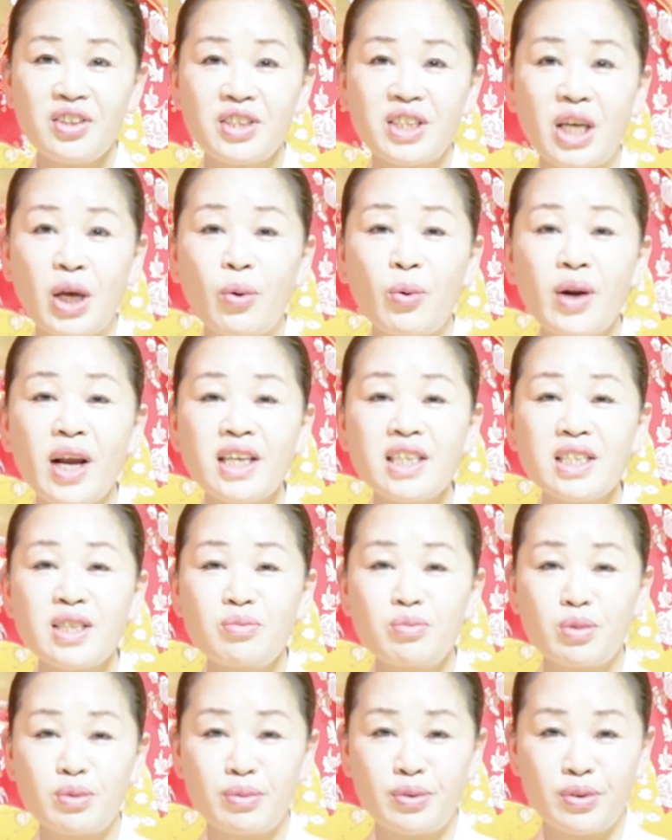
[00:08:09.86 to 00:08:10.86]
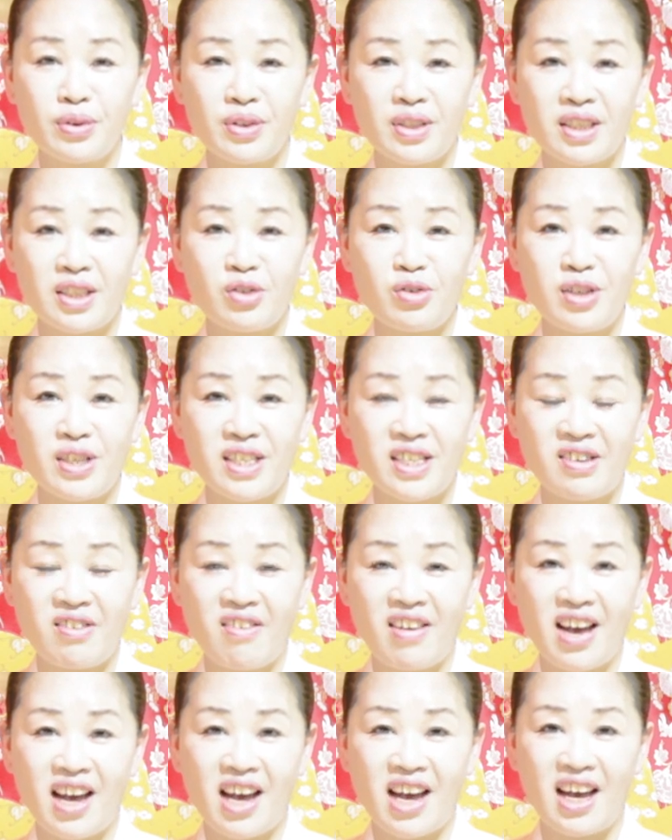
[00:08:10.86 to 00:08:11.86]
재혼하시는 부분도 있을
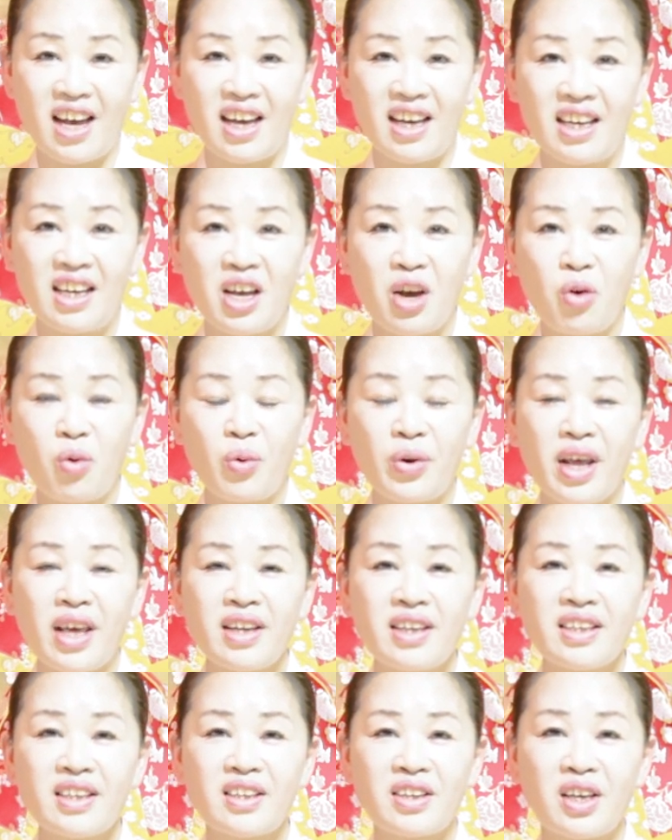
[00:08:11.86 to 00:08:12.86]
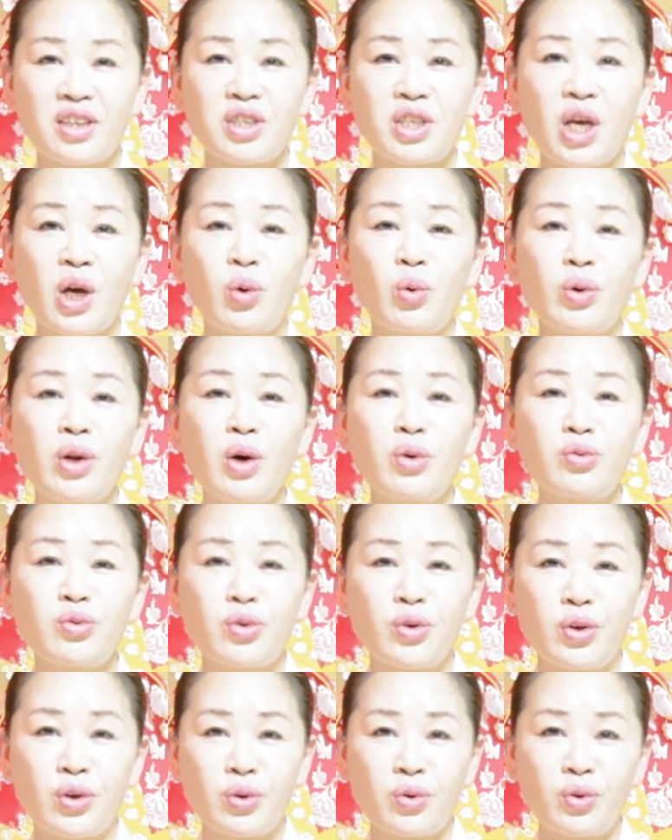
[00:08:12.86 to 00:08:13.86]
거야. 네네. 올해는 그렇게 재혼의
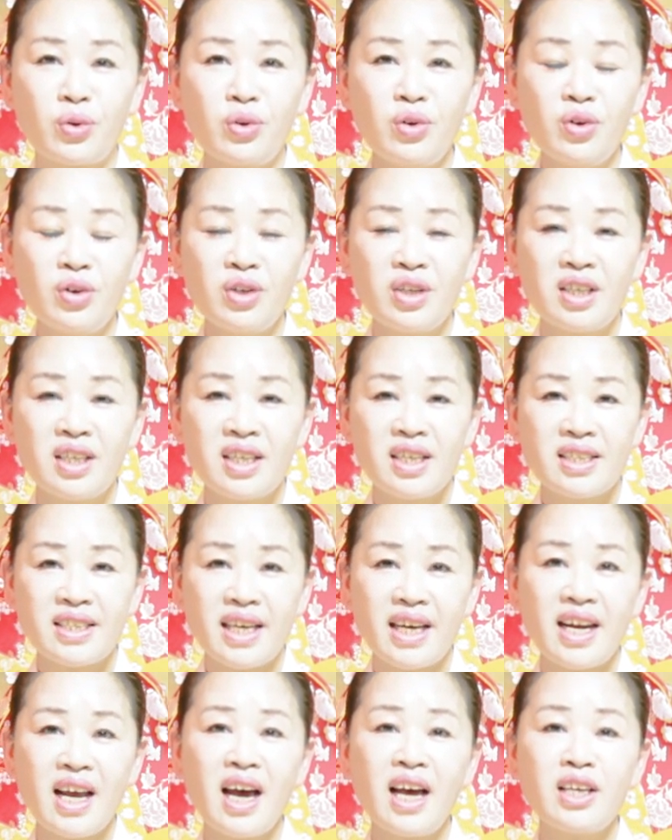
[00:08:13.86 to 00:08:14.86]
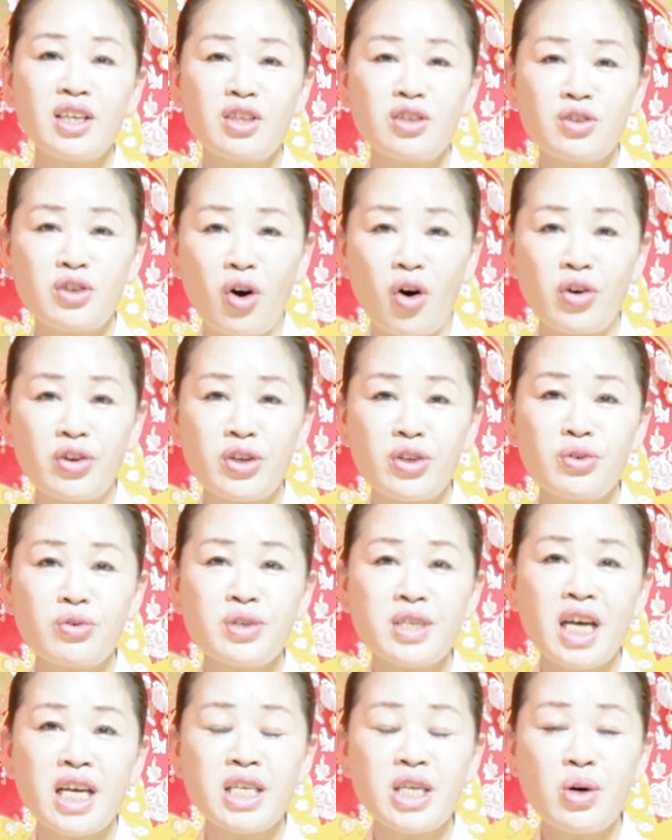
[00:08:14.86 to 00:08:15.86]
운도 있고 사랑하는
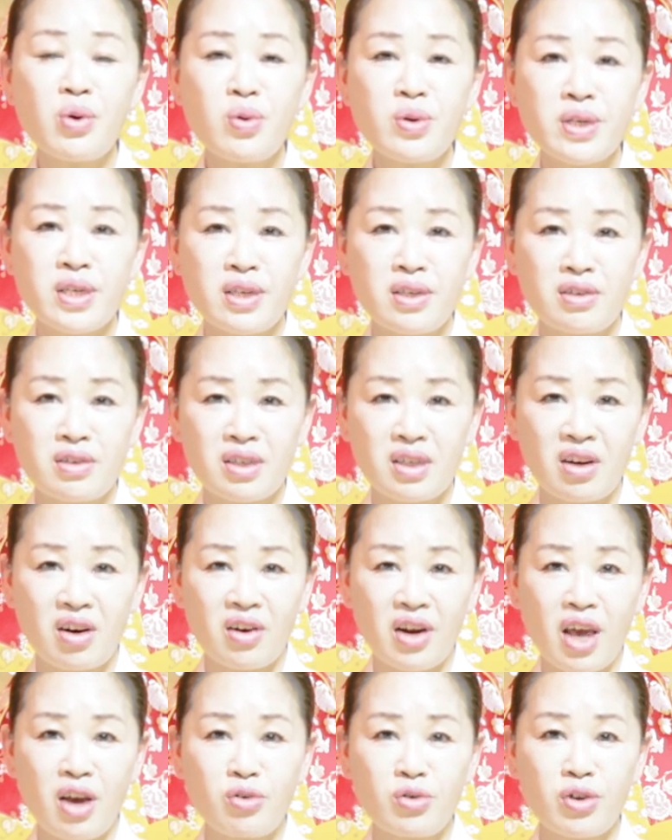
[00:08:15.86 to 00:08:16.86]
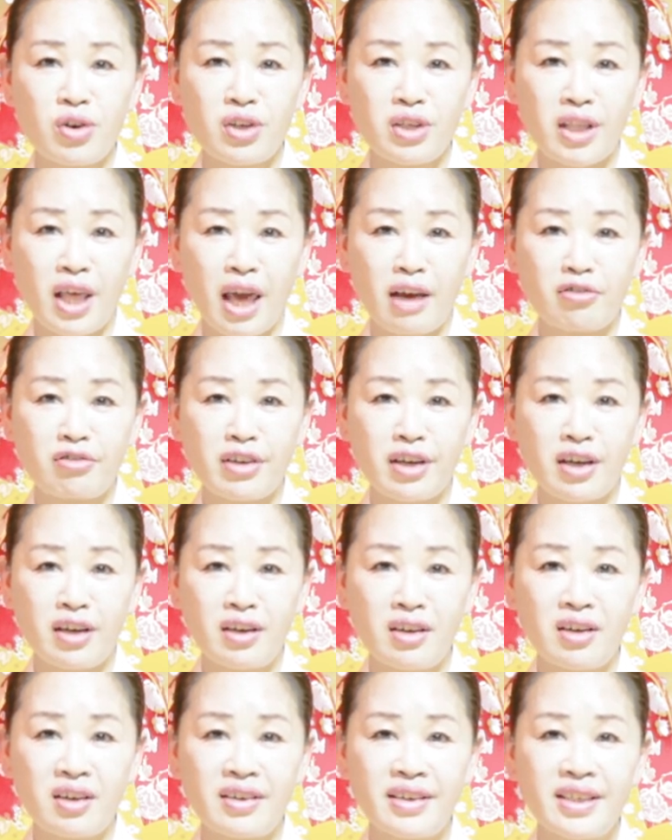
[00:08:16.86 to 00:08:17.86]
연인도 찾아올 수 있는 그런 해운년이
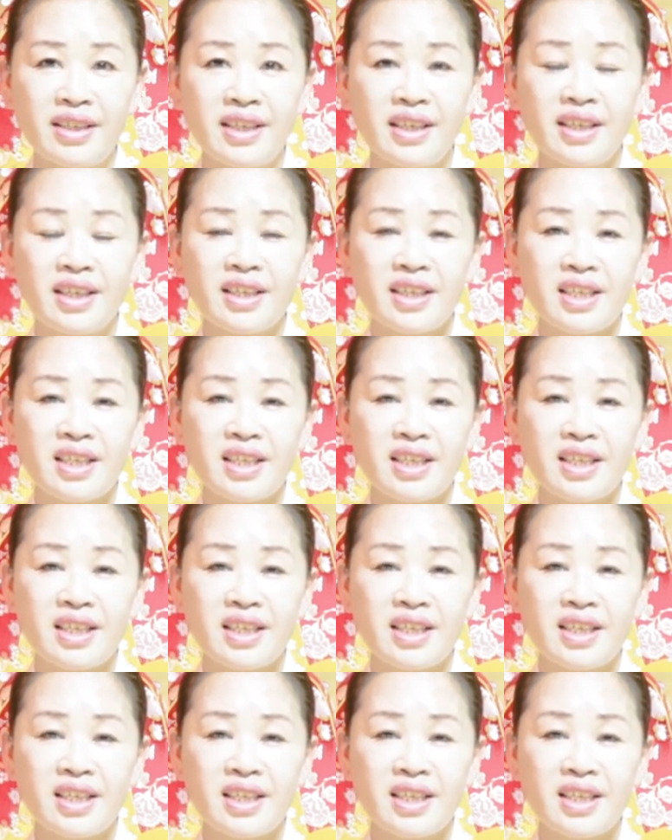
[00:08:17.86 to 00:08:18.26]
되고요. 네.